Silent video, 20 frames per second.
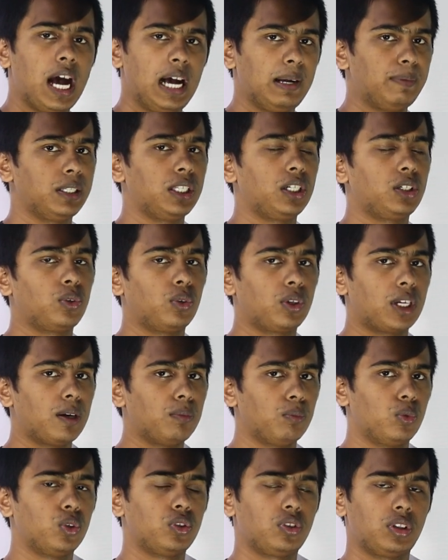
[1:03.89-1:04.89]
আমাদের টোটাল
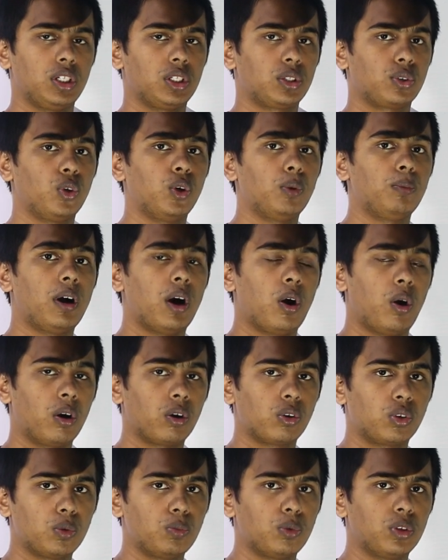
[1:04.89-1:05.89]
মস্তিষ্ক বা
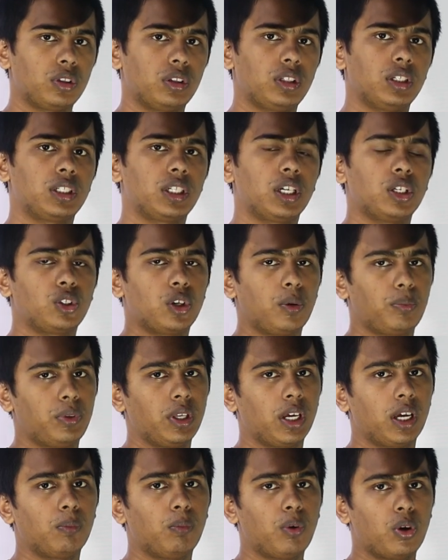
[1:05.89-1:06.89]
অগ্র মস্তিষ্কের সব
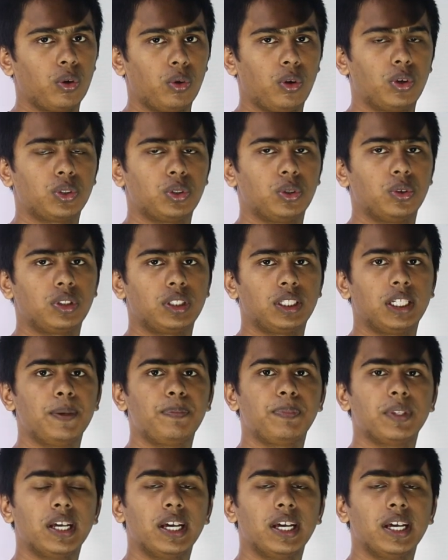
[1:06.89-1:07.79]
থেকে বড় অংশ হচ্ছে